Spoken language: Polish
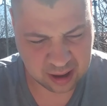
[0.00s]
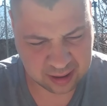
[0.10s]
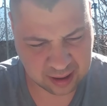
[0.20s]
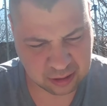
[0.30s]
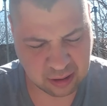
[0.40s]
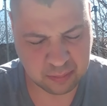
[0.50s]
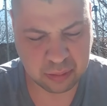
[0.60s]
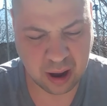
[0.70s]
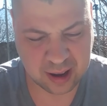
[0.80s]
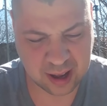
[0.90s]
Zacząłem
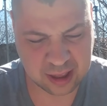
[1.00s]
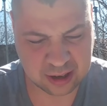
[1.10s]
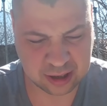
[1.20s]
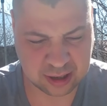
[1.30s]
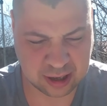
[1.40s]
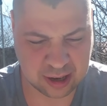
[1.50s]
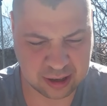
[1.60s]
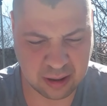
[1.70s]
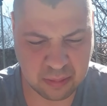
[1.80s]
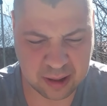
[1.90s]
płakać i krzyczeć, że
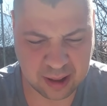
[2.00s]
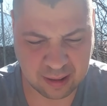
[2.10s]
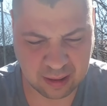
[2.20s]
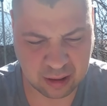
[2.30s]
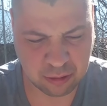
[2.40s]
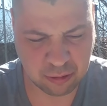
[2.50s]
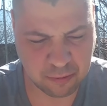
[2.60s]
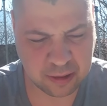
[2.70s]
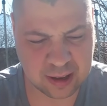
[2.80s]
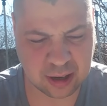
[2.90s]
nie będę jadł
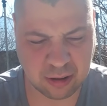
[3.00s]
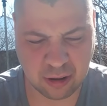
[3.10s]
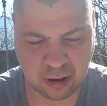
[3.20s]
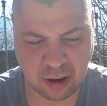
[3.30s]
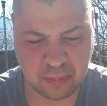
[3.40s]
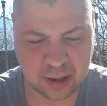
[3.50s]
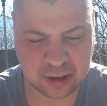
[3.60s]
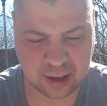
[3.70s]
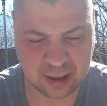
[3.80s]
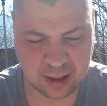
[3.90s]
stołówce, że to okropne,
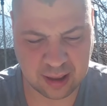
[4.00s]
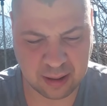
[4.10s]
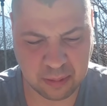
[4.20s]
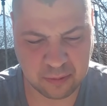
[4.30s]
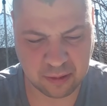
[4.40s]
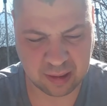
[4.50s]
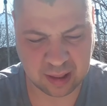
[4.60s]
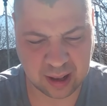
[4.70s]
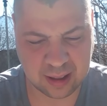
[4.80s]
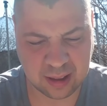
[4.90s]
że jedzenie na pewno jest
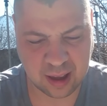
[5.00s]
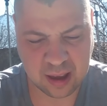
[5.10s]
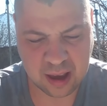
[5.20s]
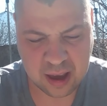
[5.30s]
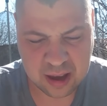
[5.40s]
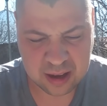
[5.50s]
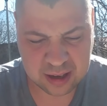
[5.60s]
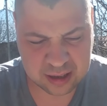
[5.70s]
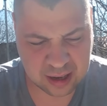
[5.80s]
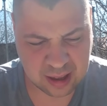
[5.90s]
trędne
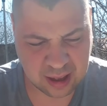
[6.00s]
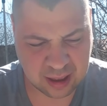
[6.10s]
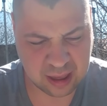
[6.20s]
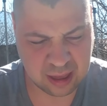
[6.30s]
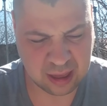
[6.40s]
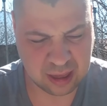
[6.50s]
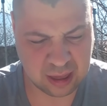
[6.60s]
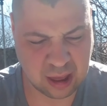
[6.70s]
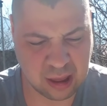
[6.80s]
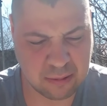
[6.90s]
i że nie chcę
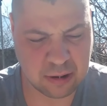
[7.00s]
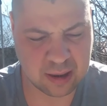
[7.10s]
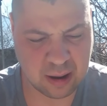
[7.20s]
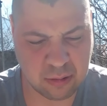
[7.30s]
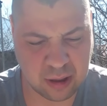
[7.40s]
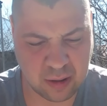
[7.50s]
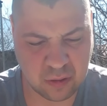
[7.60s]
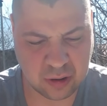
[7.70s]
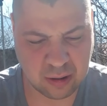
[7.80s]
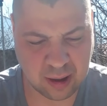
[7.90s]
siedzieć przez cały dzień w
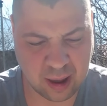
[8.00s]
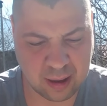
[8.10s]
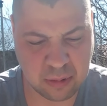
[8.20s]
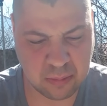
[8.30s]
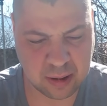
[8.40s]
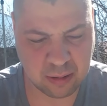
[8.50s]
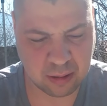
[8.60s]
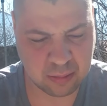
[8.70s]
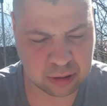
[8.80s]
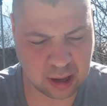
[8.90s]
szkole, a jak mnie będą
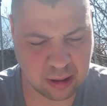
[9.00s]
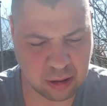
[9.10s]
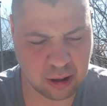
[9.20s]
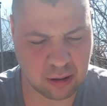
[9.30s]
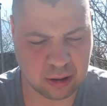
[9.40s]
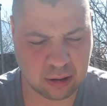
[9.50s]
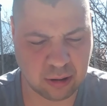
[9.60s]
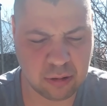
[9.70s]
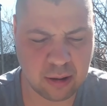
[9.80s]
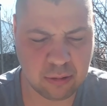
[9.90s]
zmuszać, to się
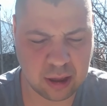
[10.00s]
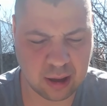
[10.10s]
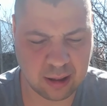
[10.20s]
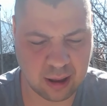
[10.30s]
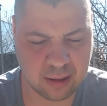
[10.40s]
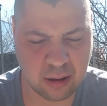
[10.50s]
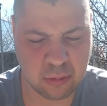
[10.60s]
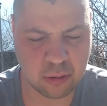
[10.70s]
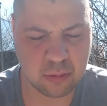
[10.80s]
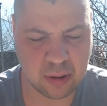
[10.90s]
rozchoruję, ucieknę z
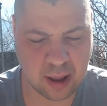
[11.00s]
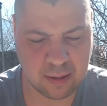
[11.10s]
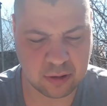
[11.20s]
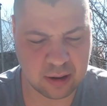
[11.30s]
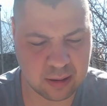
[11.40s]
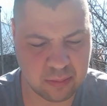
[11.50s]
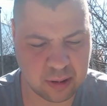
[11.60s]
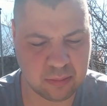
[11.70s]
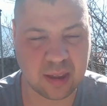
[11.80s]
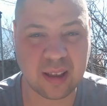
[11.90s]
domu, umrę i wszyscy będą
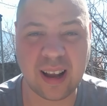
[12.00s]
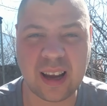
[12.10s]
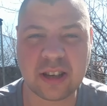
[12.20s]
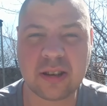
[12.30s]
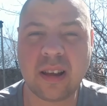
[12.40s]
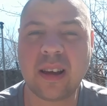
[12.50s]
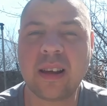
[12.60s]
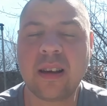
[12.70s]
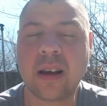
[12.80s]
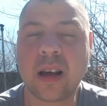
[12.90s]
mnie strasznie
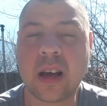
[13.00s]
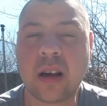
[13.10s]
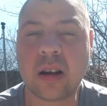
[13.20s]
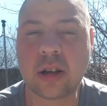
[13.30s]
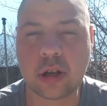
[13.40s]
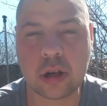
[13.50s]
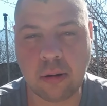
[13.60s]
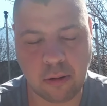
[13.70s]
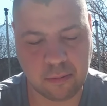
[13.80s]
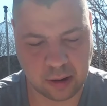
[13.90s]

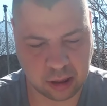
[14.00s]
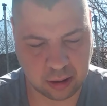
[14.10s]
żałować.